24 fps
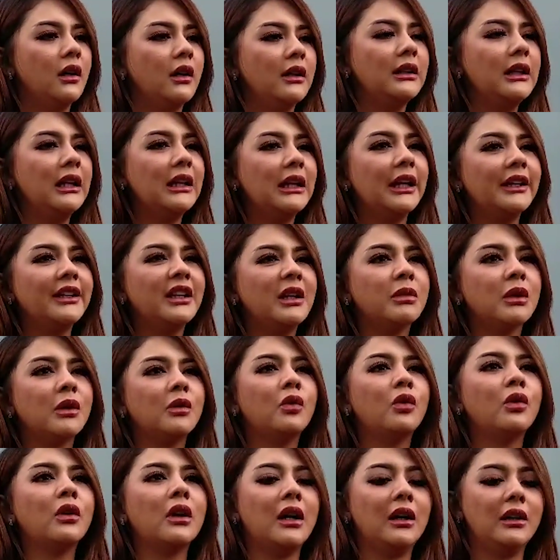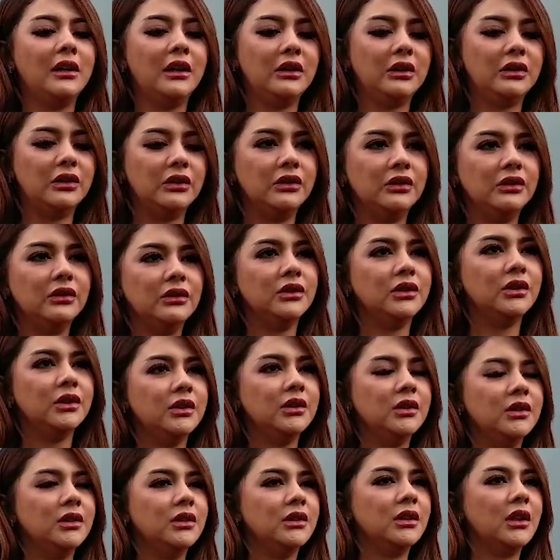nilainya berkurang gitu
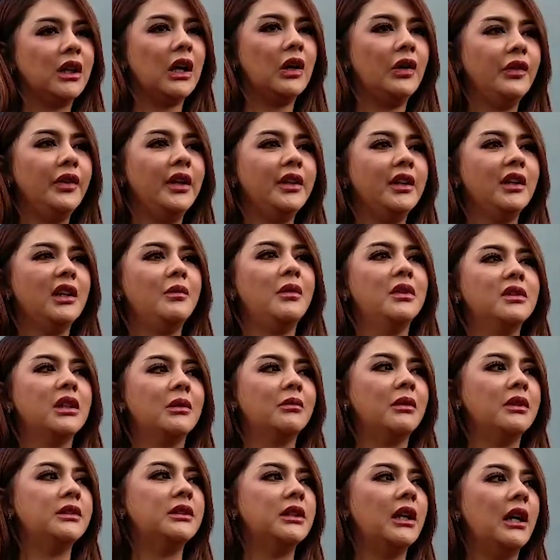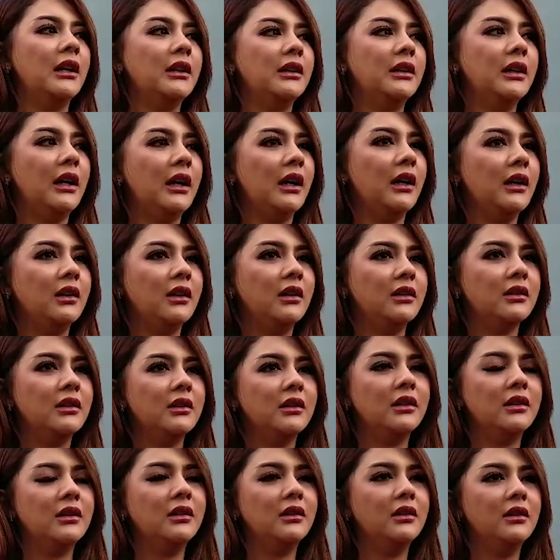kalau dia tidak bisa menjaga
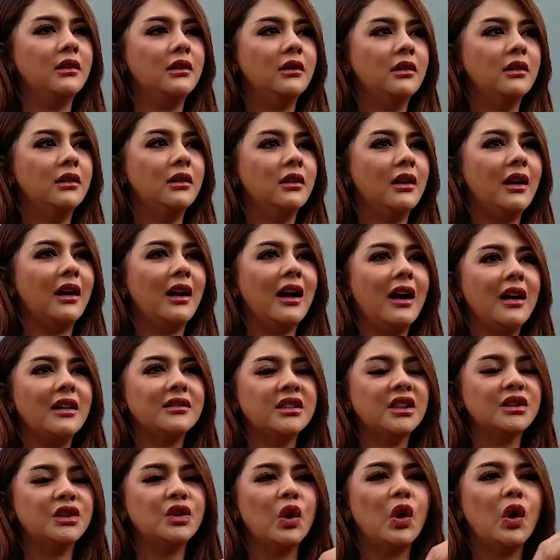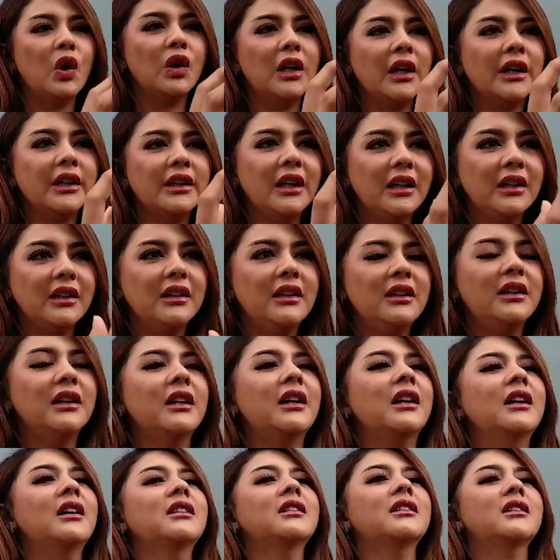seseorang yang dia
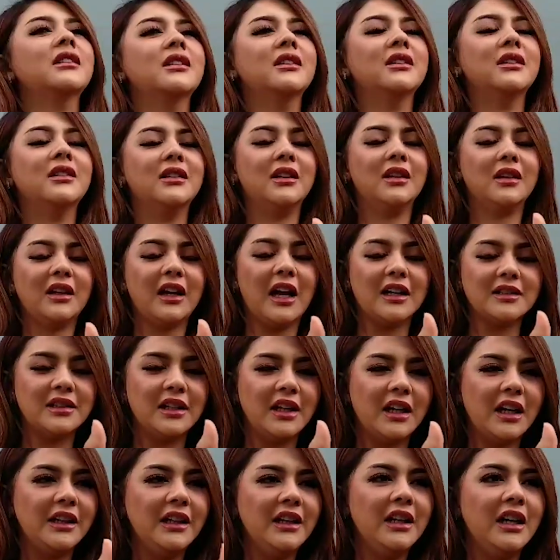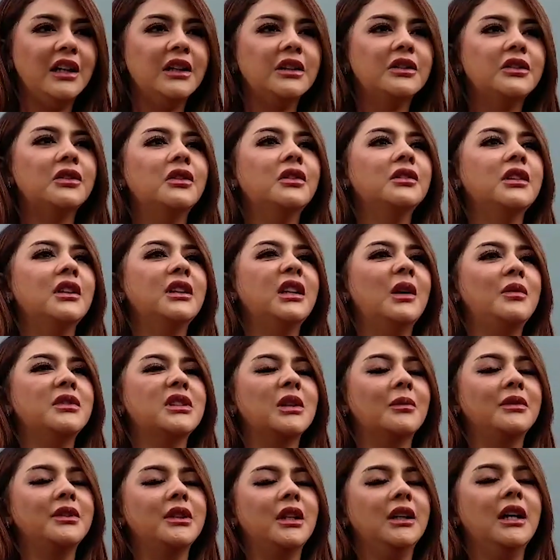kasih hadiah itu tidak bisa
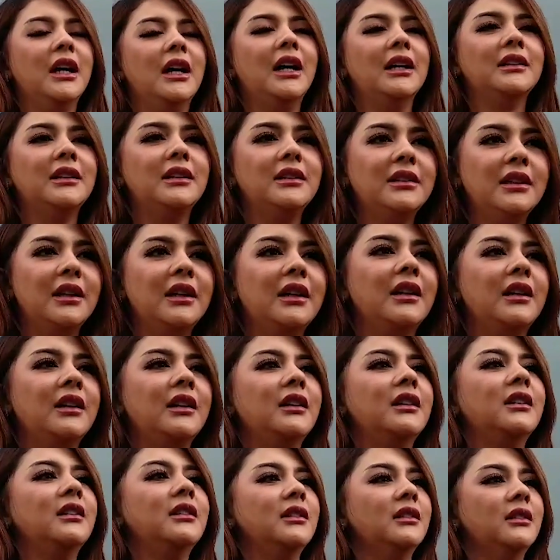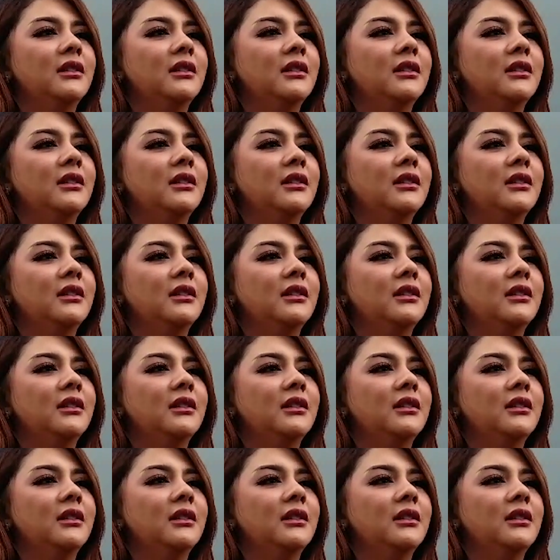menjaga hatinya